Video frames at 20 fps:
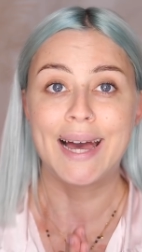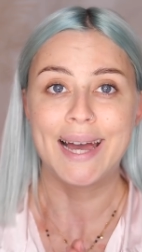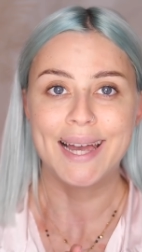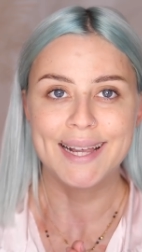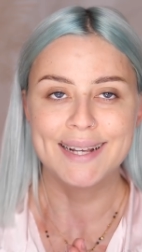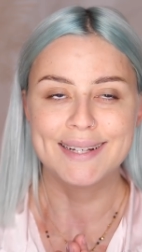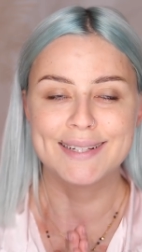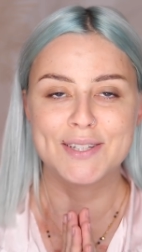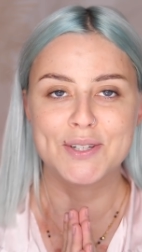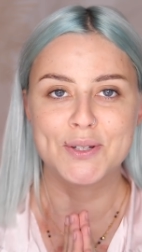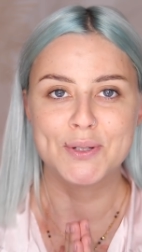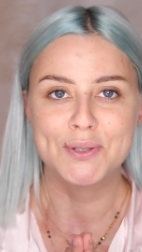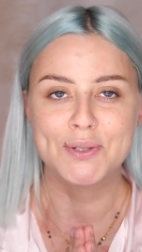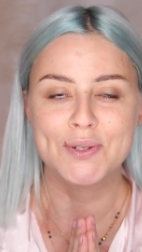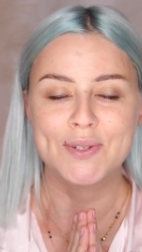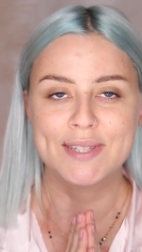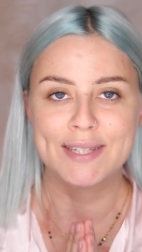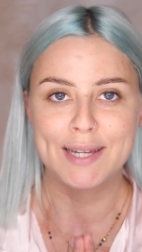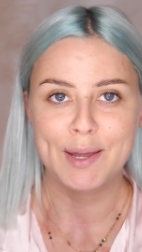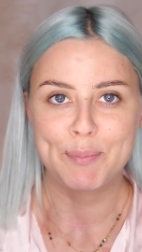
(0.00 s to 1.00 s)
Anche il
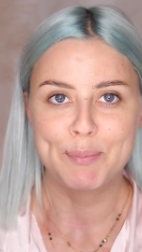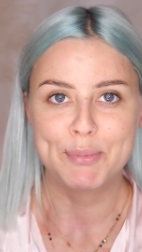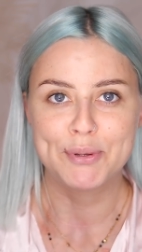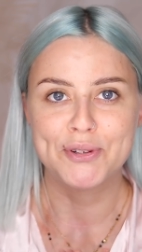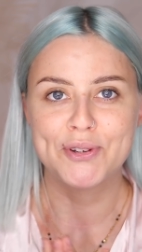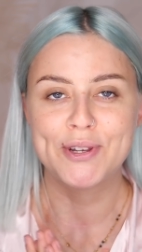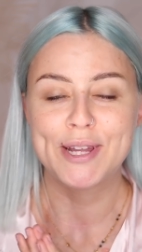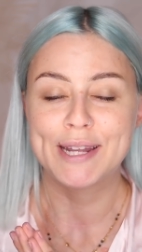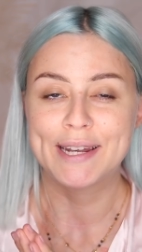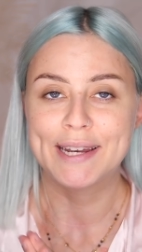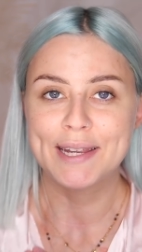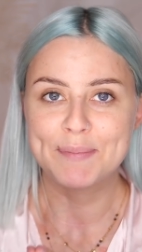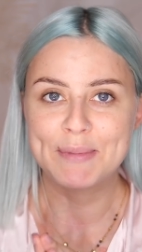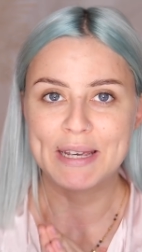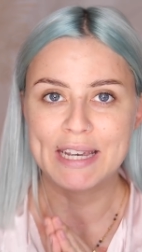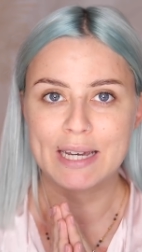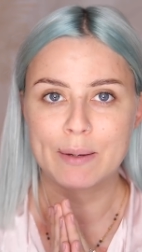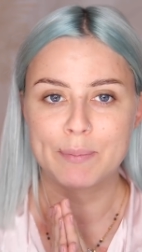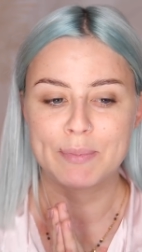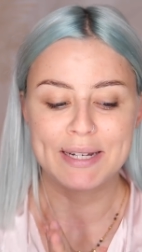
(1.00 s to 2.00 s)
secondo step non è né
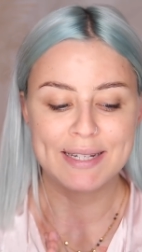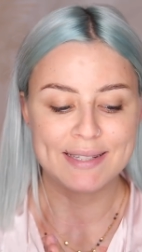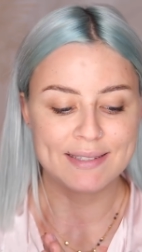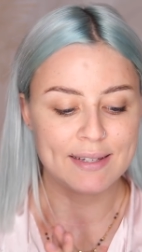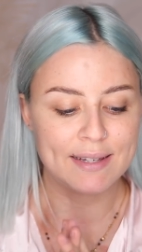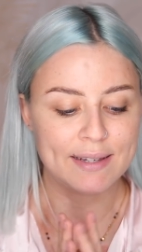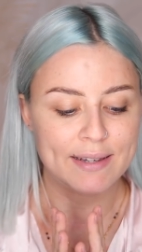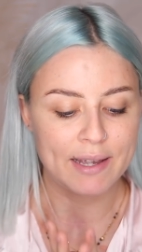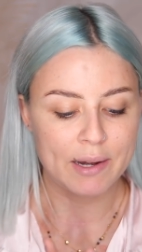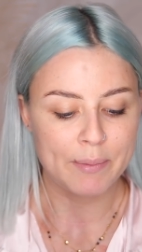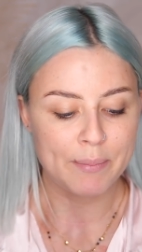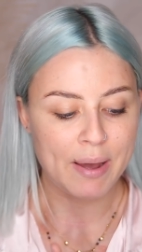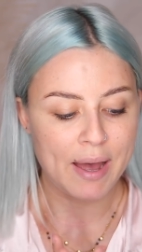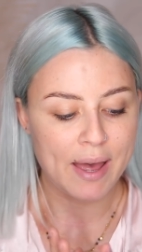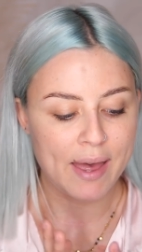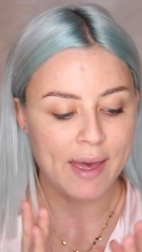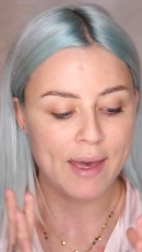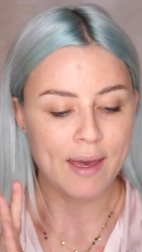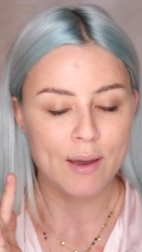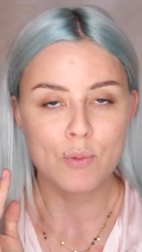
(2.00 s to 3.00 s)
make up né skincare,
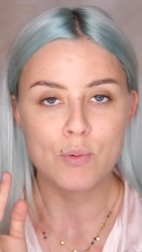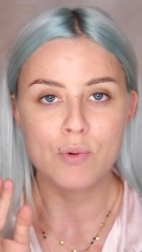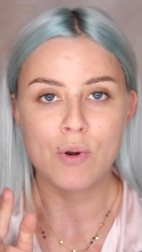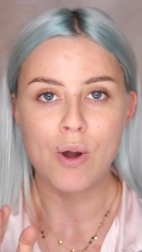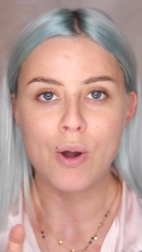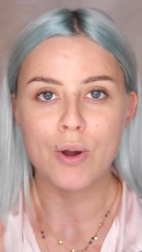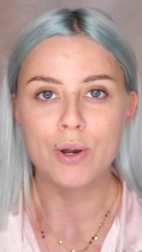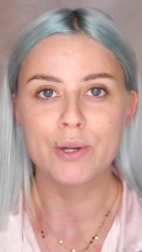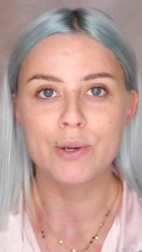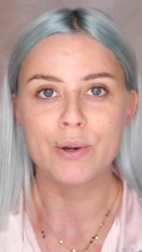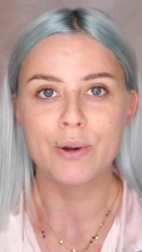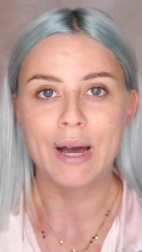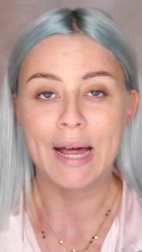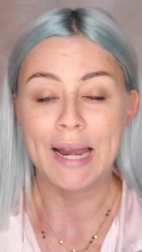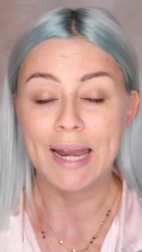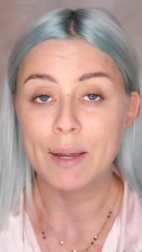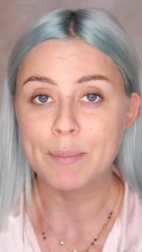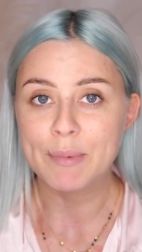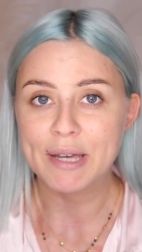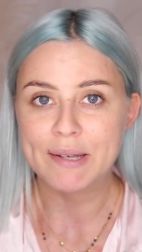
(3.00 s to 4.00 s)
ma è un olio
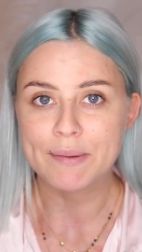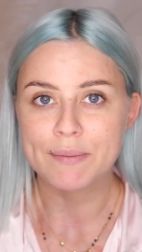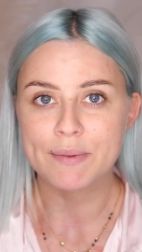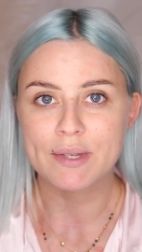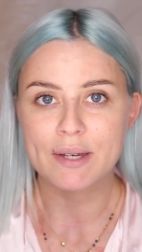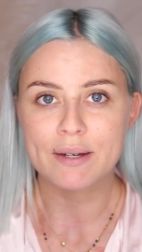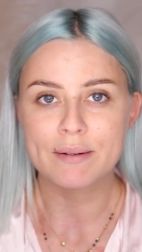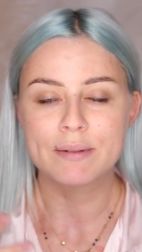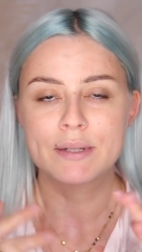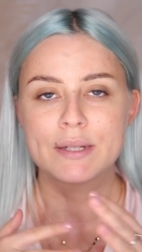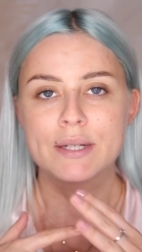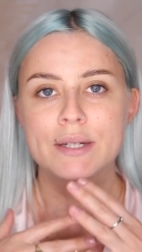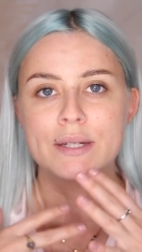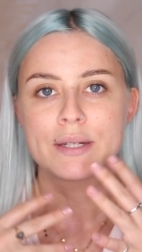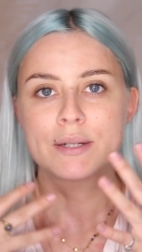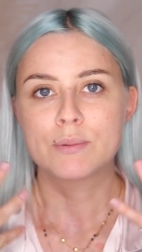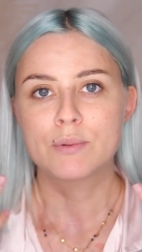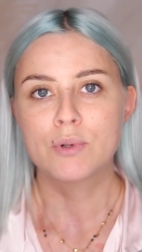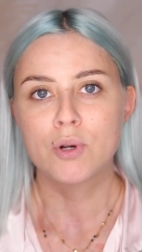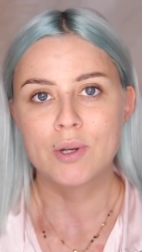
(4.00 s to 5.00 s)
alla menta
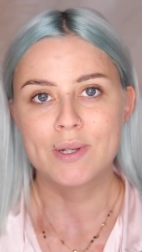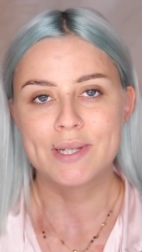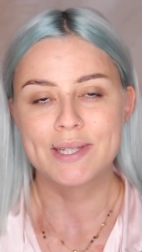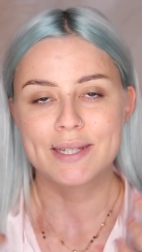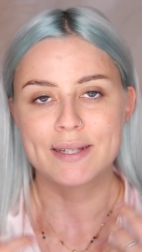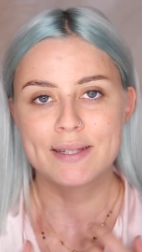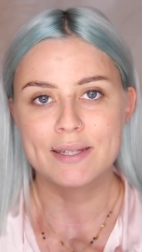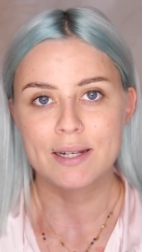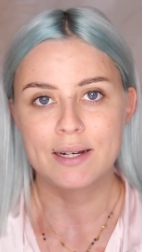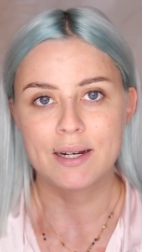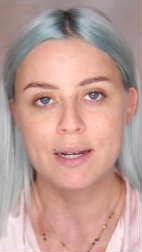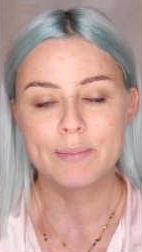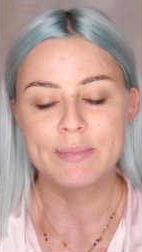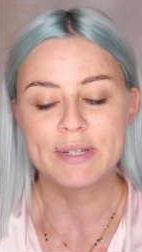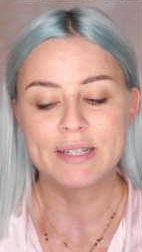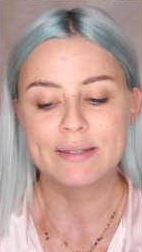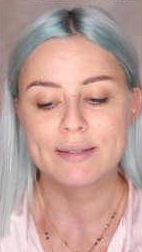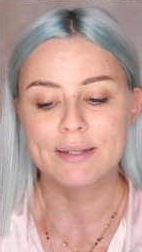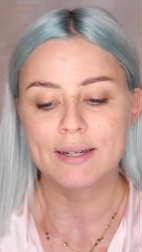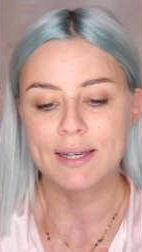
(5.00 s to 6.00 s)
un olio essenziale alla
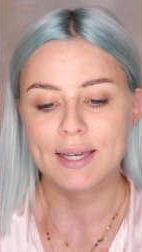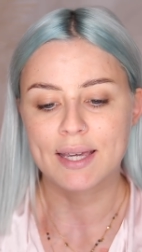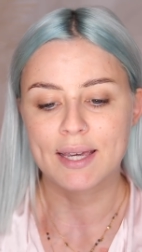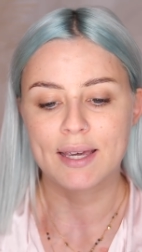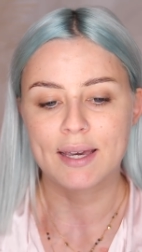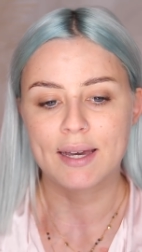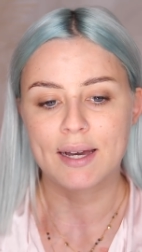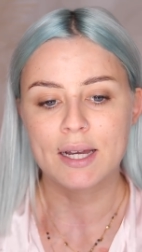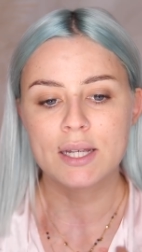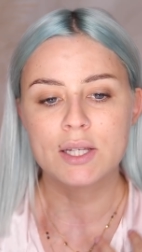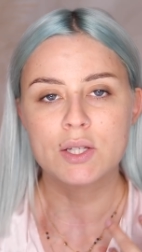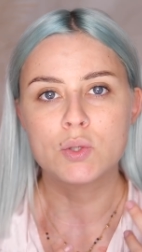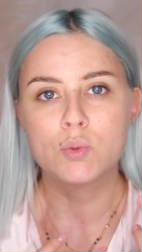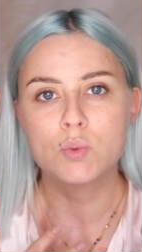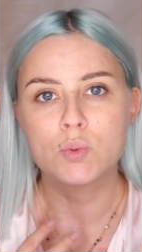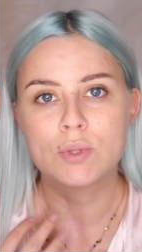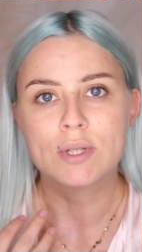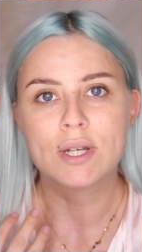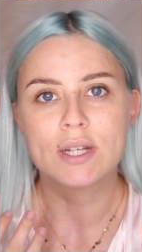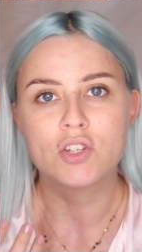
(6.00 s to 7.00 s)
menta che
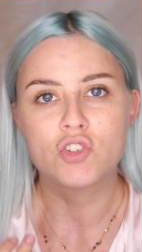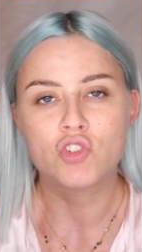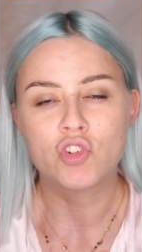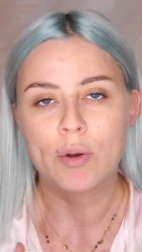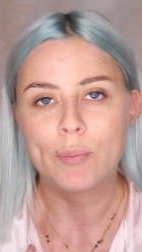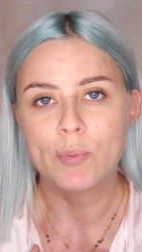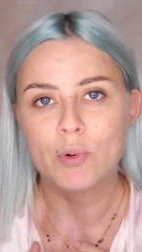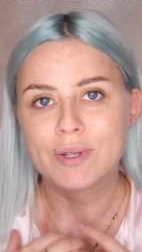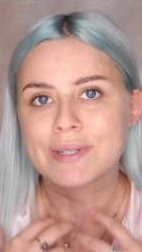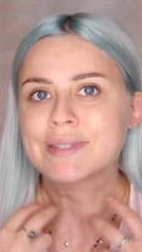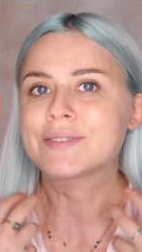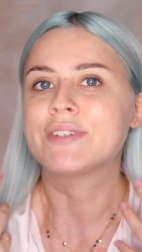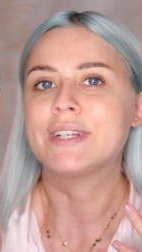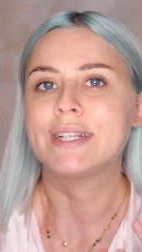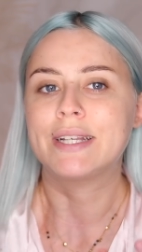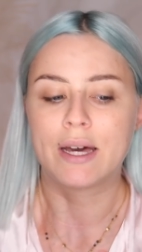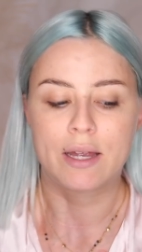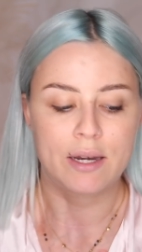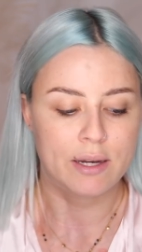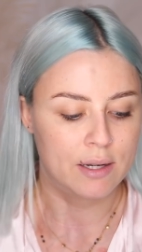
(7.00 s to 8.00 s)
aiuta diciamo a
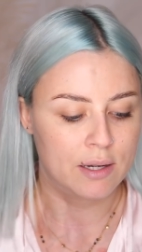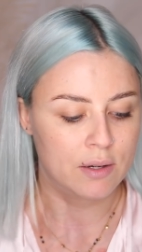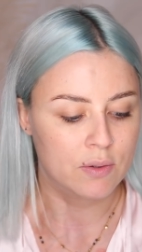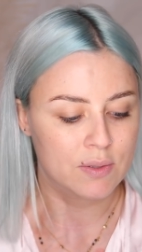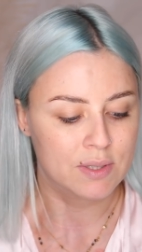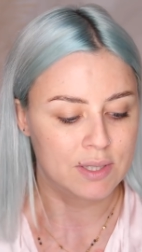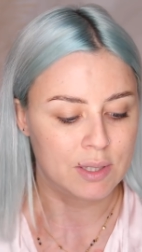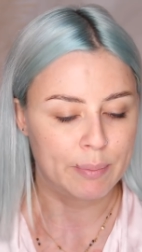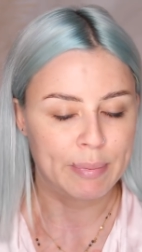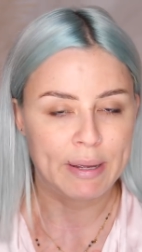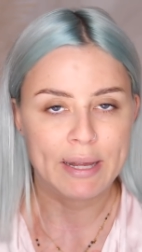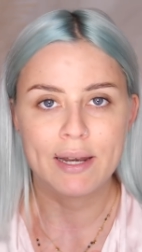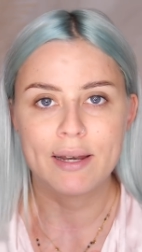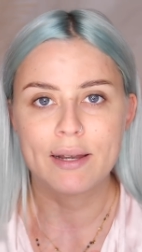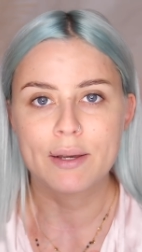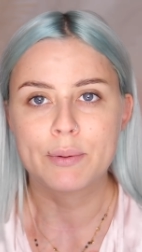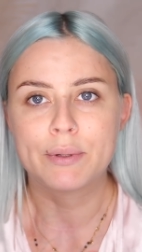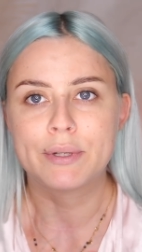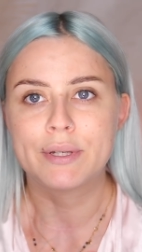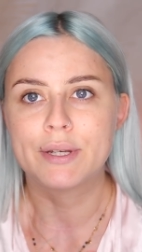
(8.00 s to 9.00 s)
svegliare la nostra
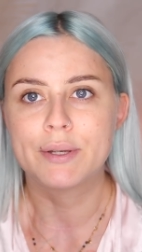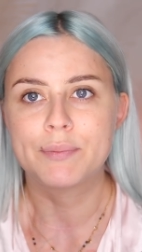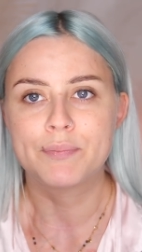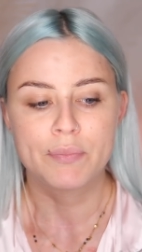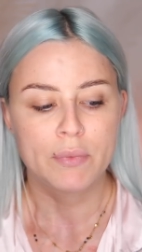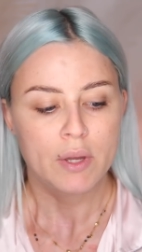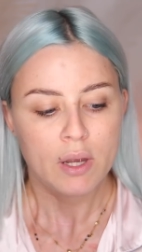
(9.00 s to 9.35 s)
pelle quindi